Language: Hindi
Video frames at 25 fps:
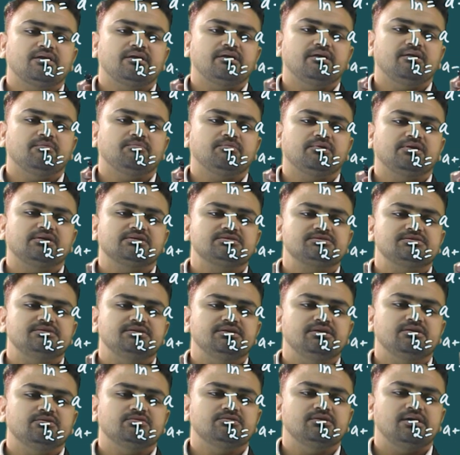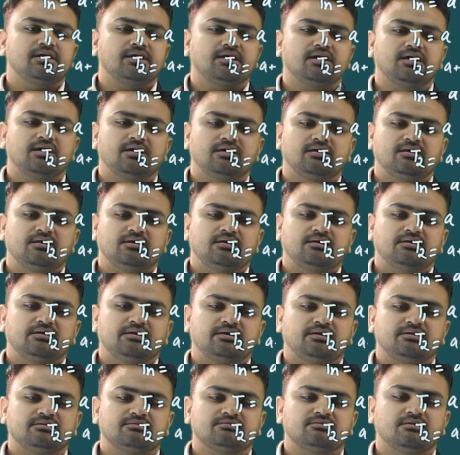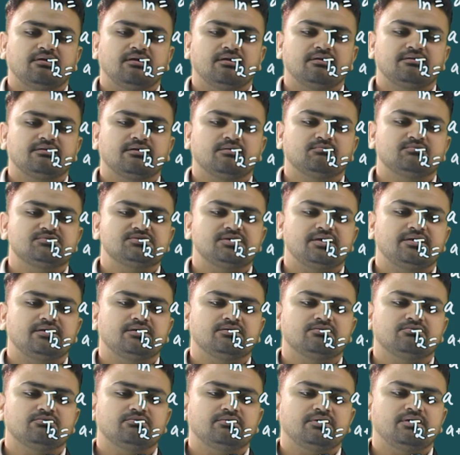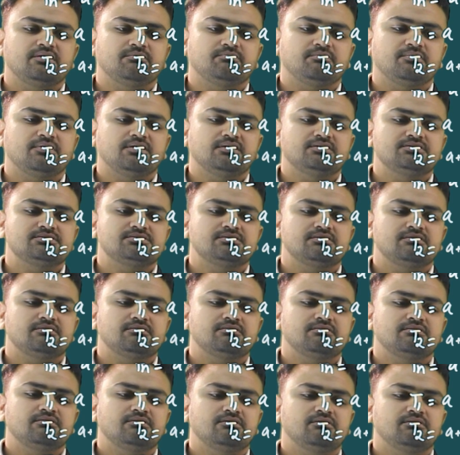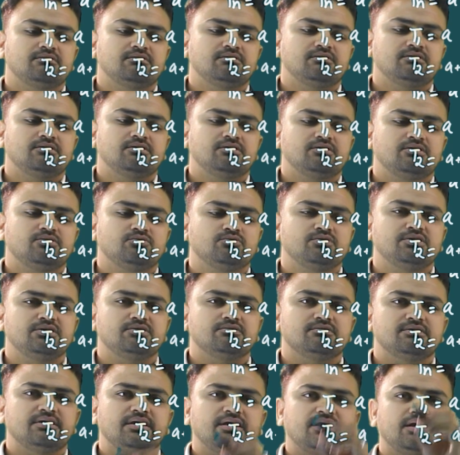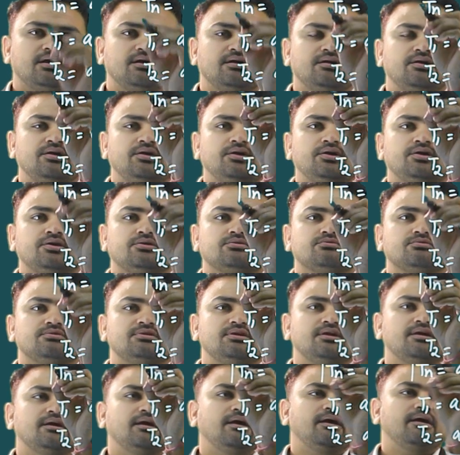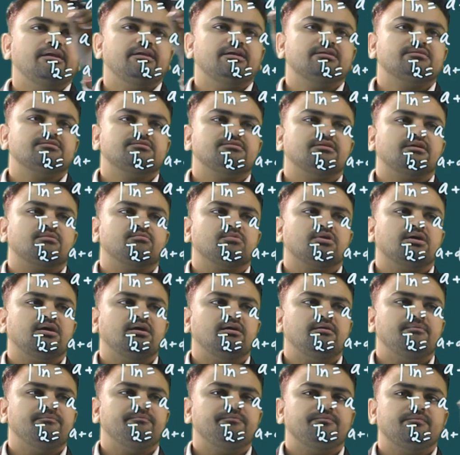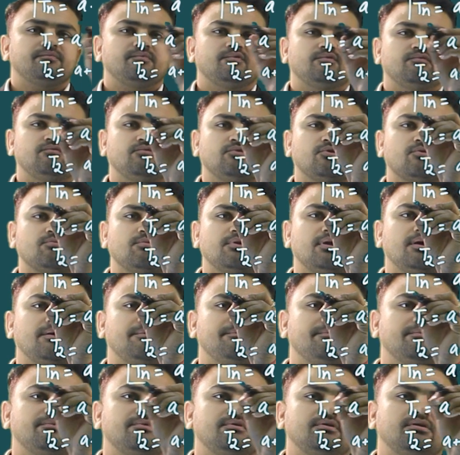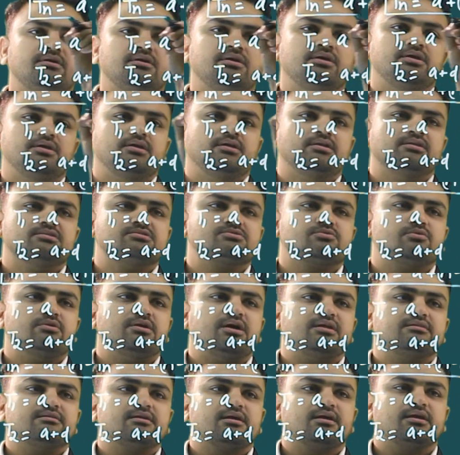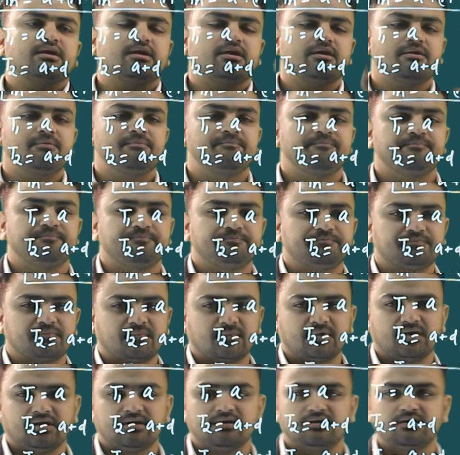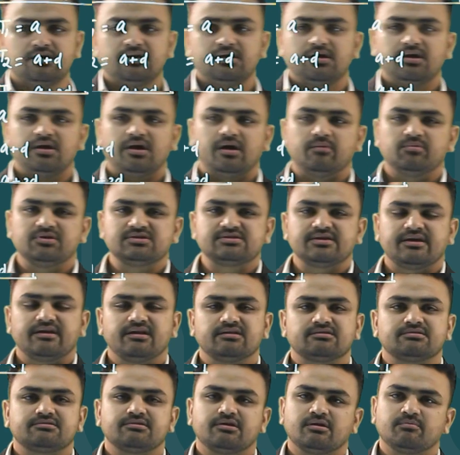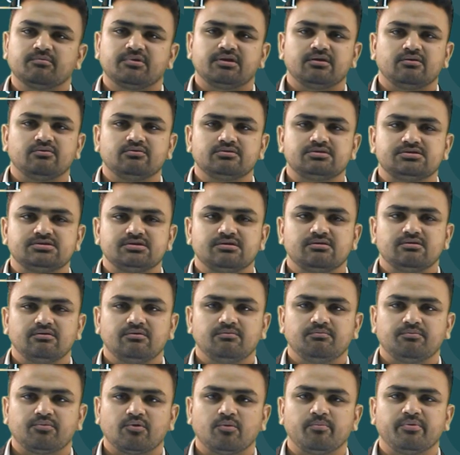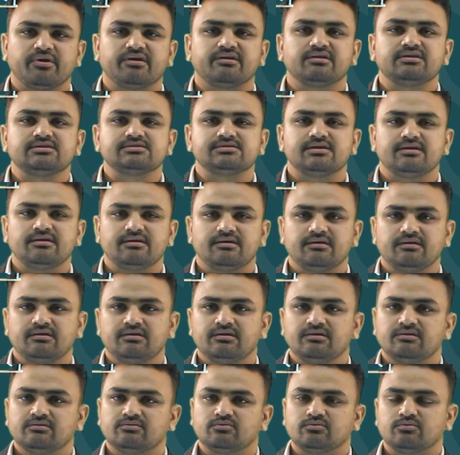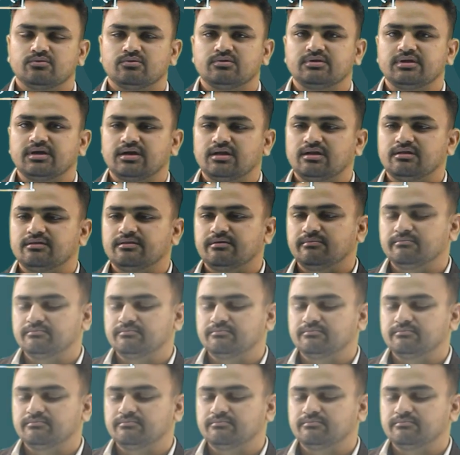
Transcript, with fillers: ए प्लस डी हो जाएगा एंड थर्ड टर्म चाहिए तो ए प्लस टू डी हो जाएगा तो ये है एन टर्म का फॉर्मूला इसको याद रखेंगे है ना अब इस एनएथ टर्म की कुछ प्रॉपर्टीज़ हैं तो उनको देख लेते